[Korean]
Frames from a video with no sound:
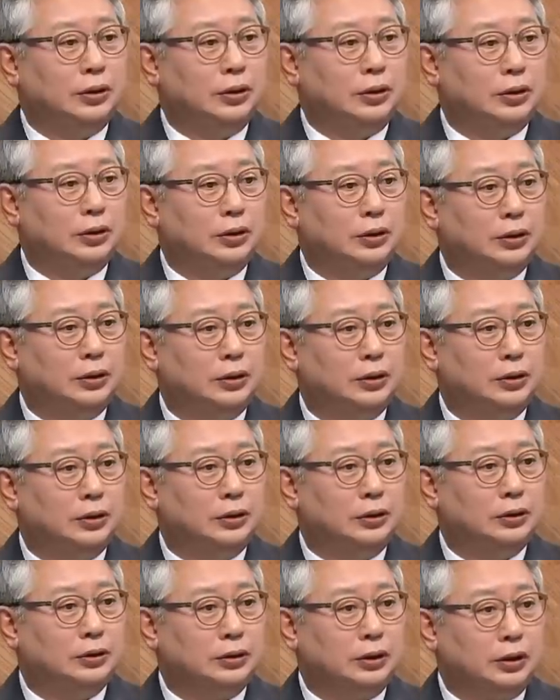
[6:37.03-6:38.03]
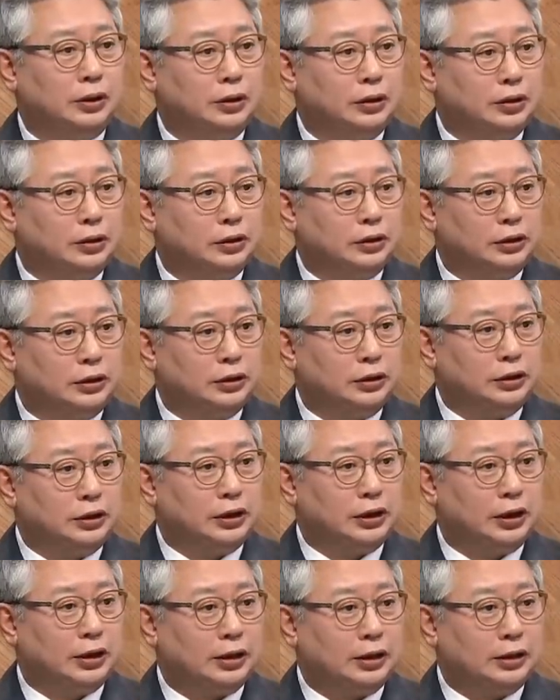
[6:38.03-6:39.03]
어
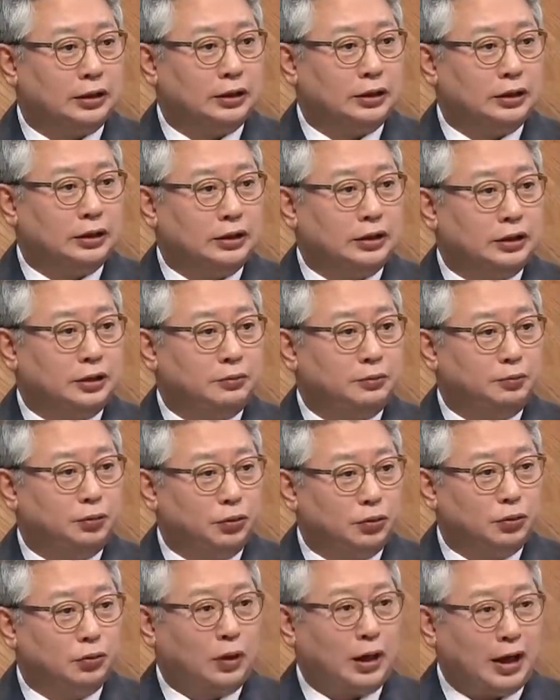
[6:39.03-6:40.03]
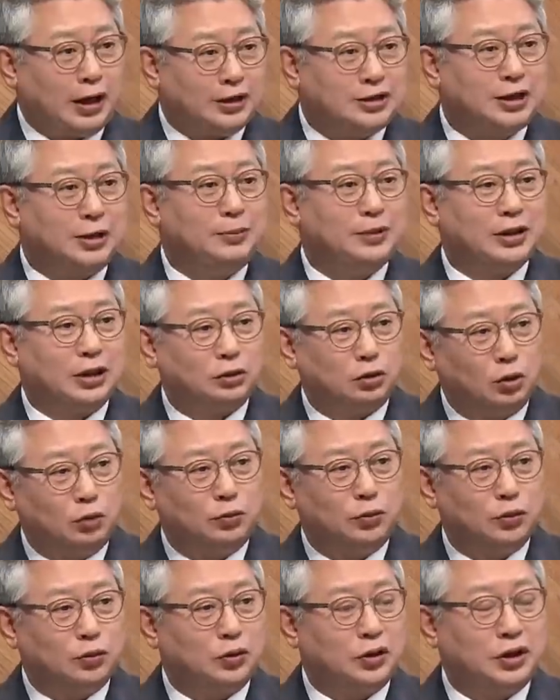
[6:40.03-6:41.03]
그러니까 부르고 한참 있다 또
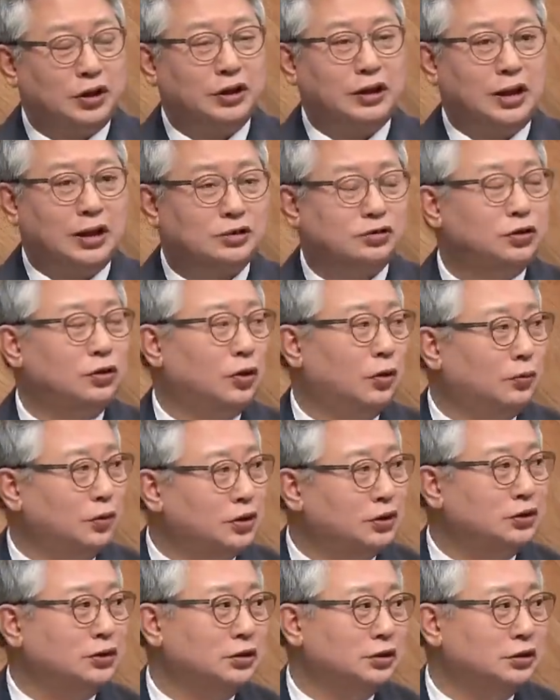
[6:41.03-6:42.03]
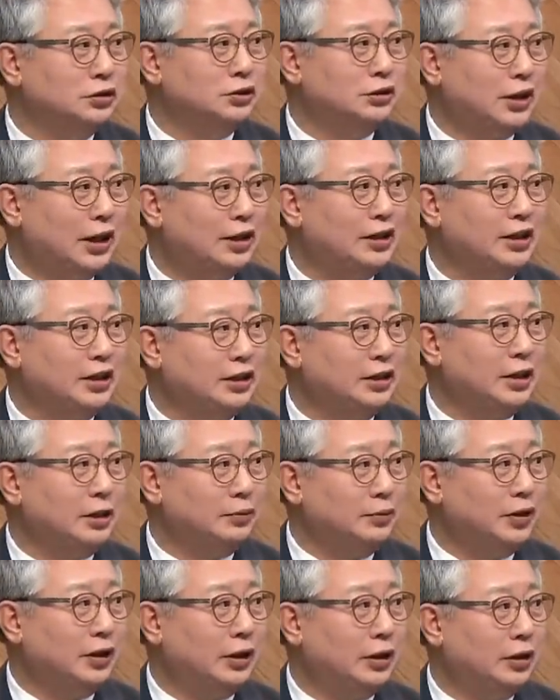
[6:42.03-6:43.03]
부르고 이렇게 할 수는 없는 사안이기
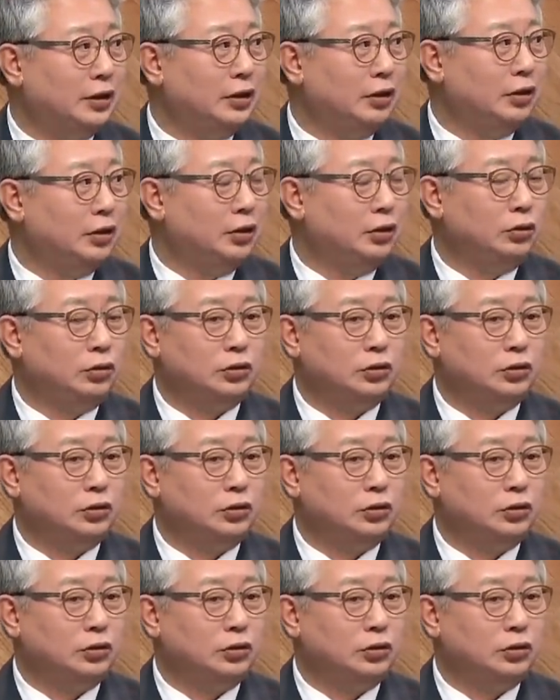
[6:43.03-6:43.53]
때문에 예.